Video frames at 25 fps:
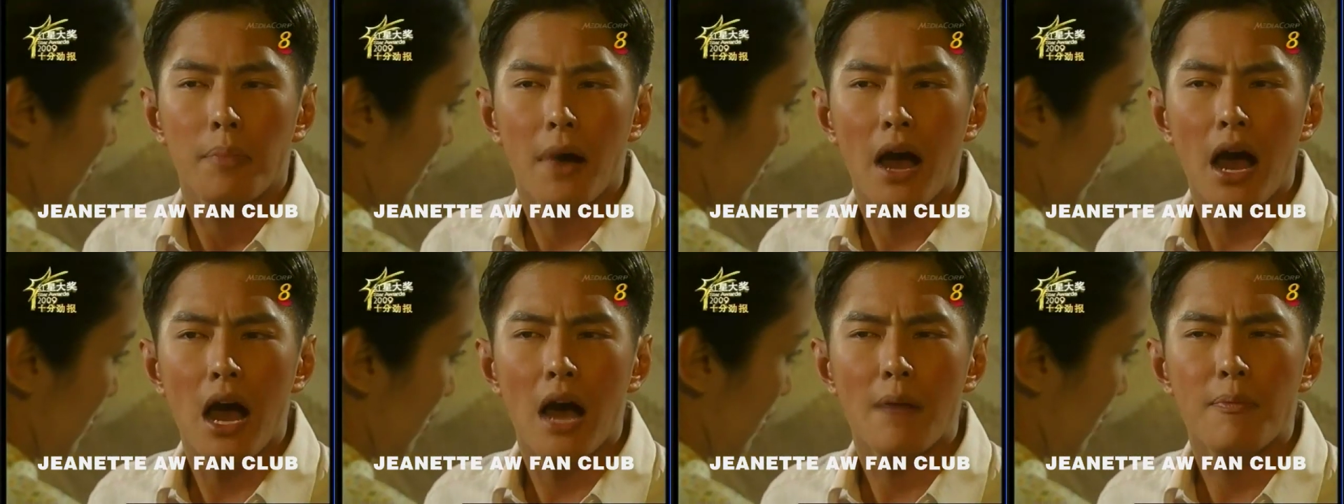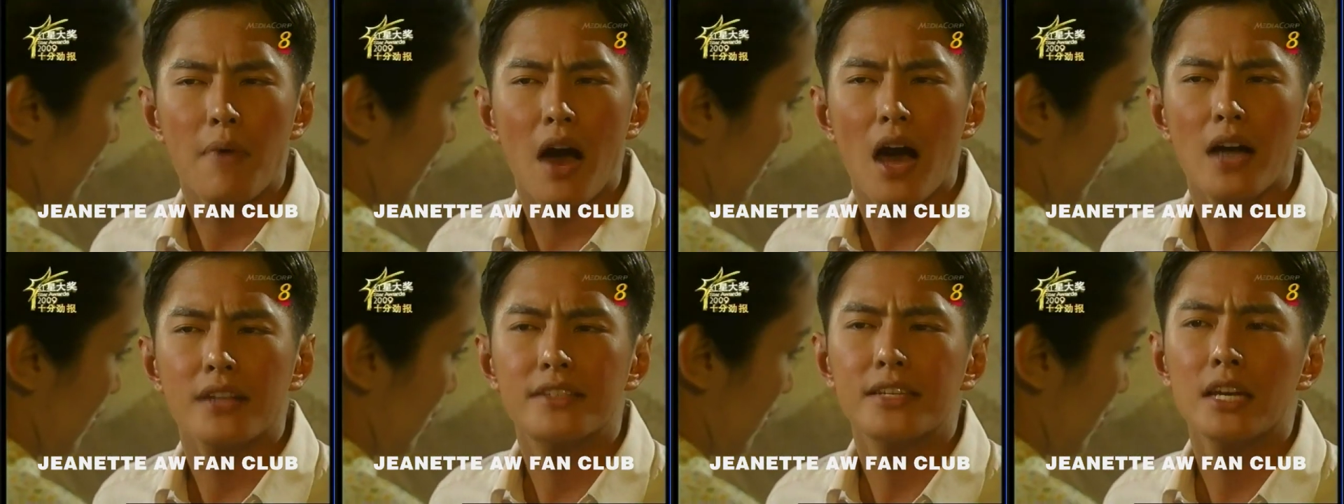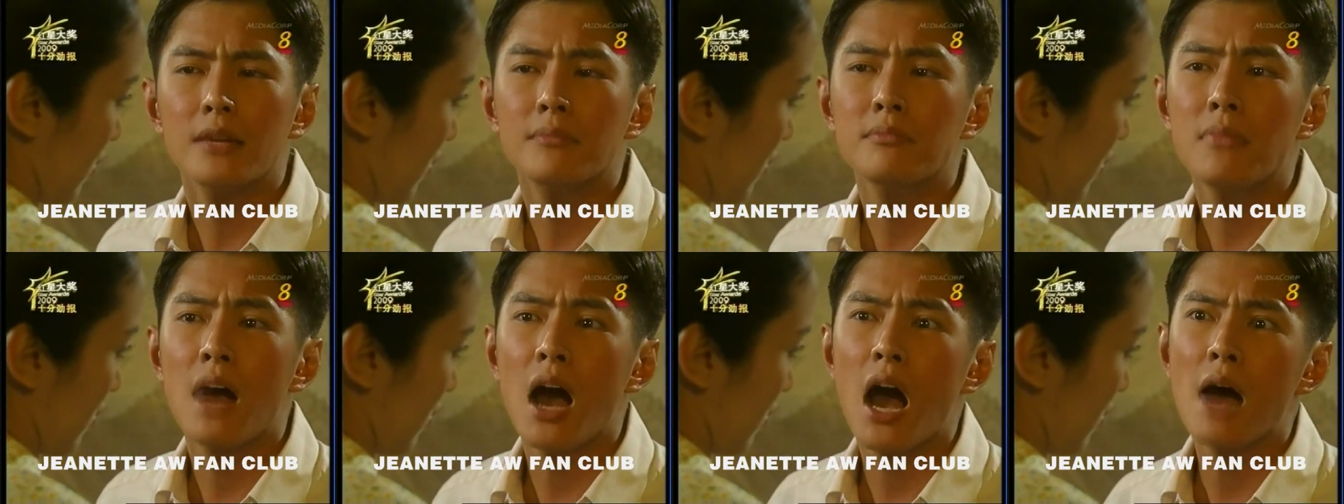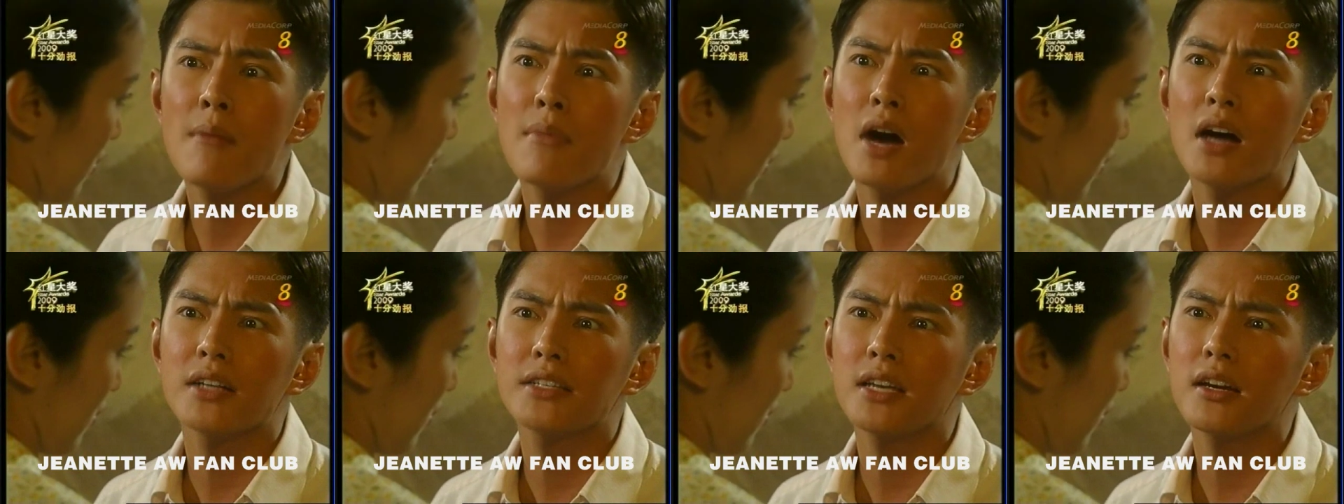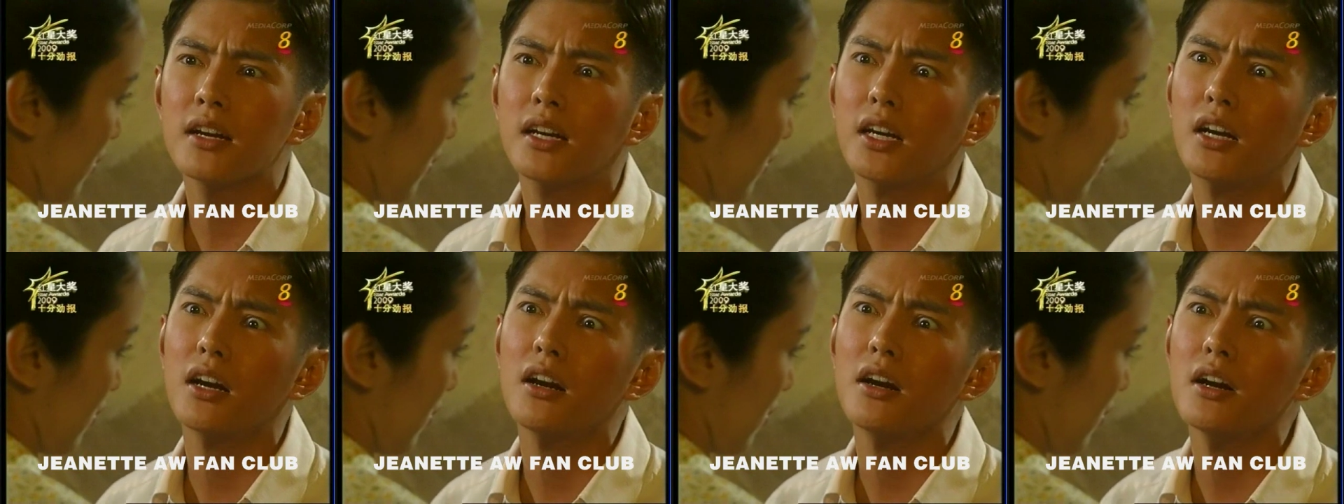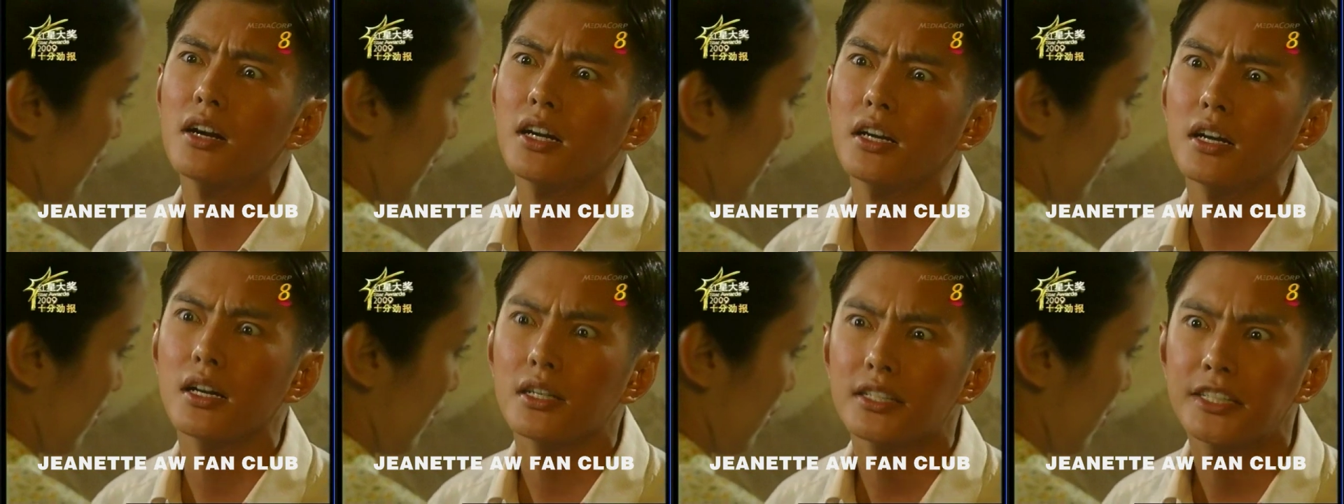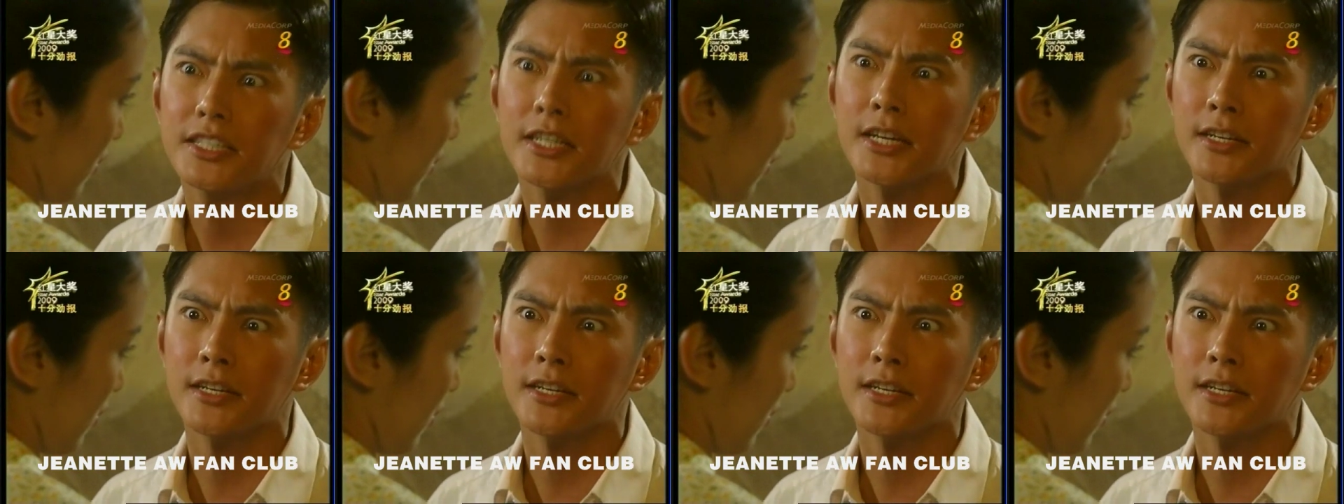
爸爸贱，妈妈贱，哥哥